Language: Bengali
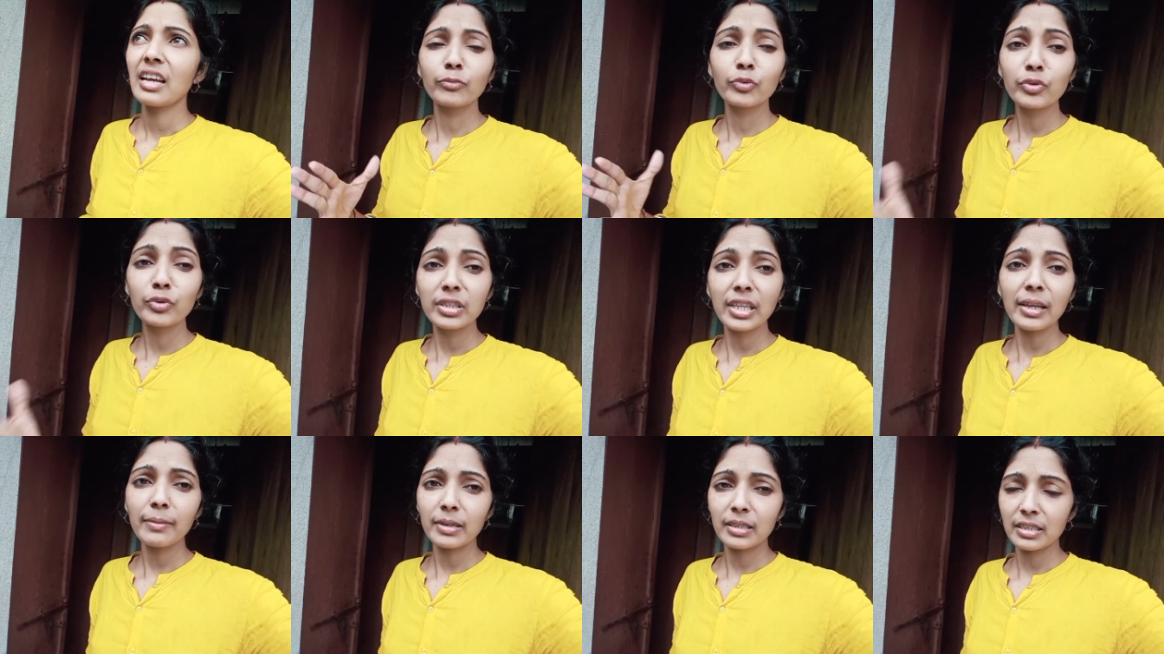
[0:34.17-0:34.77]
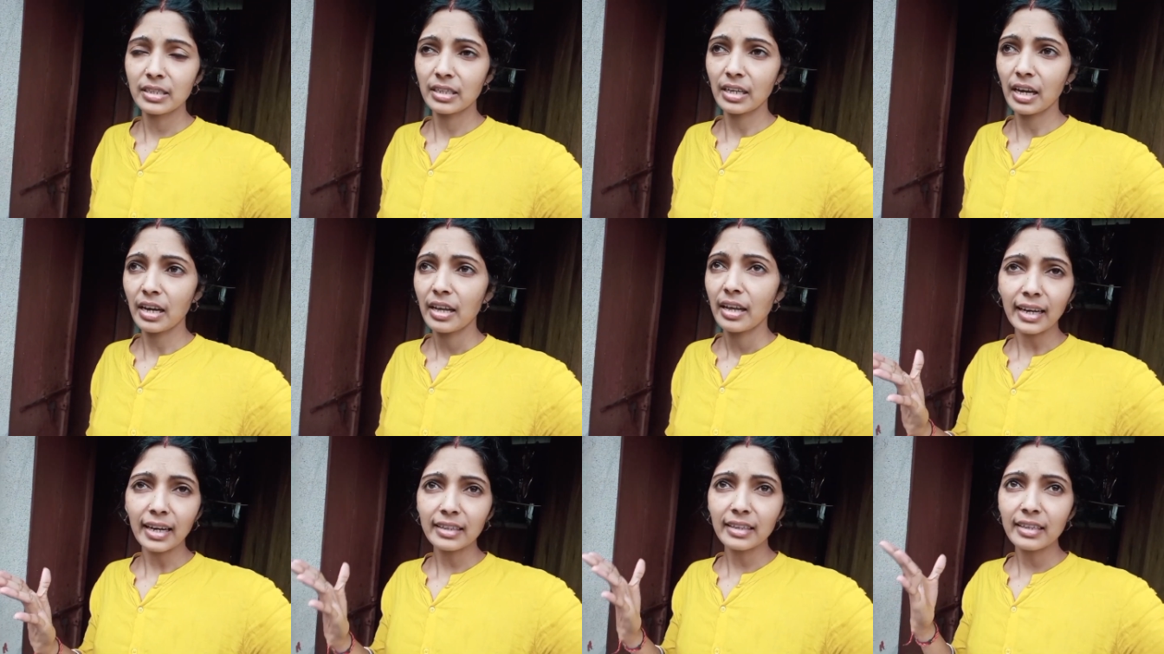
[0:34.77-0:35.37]
বুঝতেই পারছি না
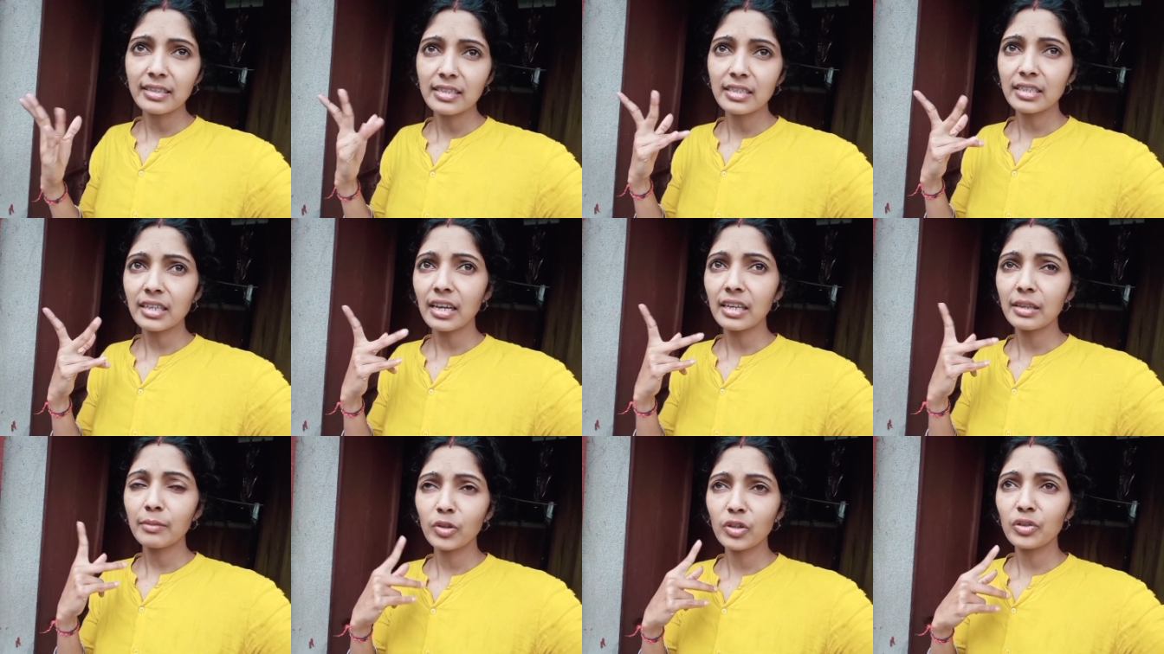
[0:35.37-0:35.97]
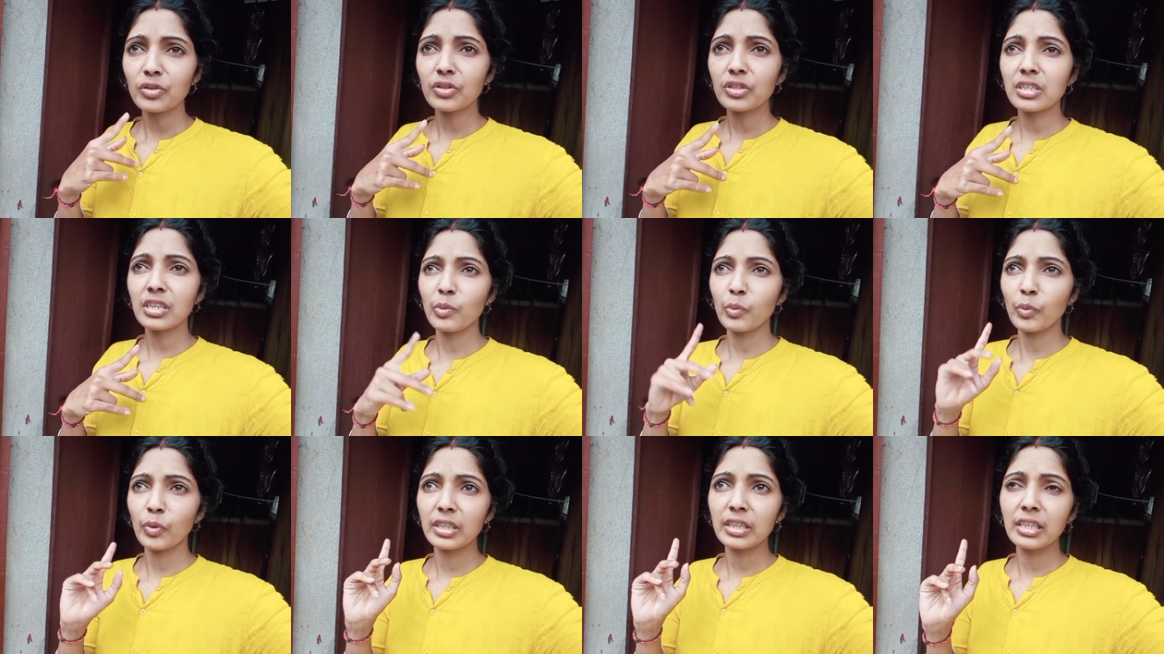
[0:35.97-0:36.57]
একটাই জিনিস খালি মনে হচ্ছে
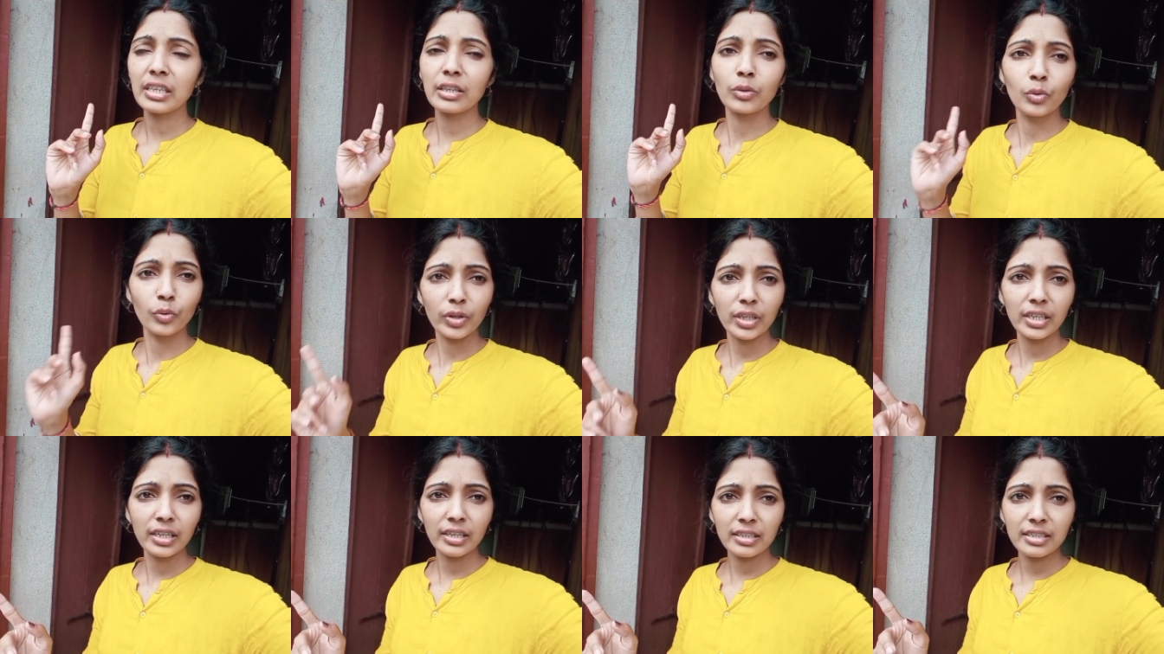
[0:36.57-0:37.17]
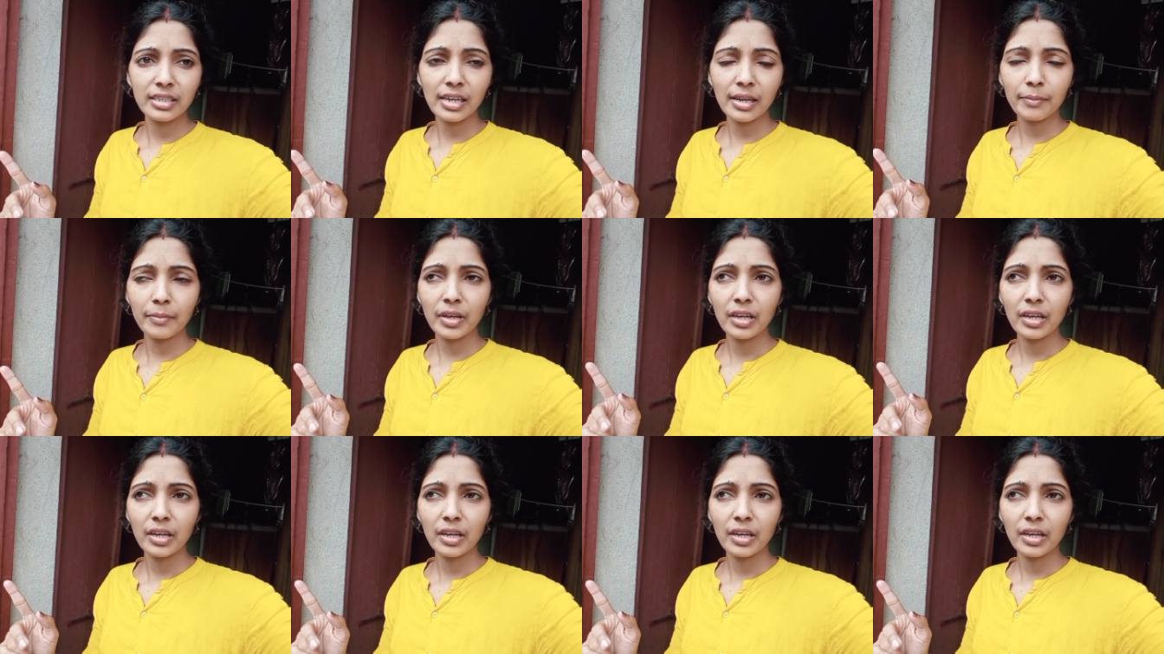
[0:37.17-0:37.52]
ওই দিন দই খেয়েছিলাম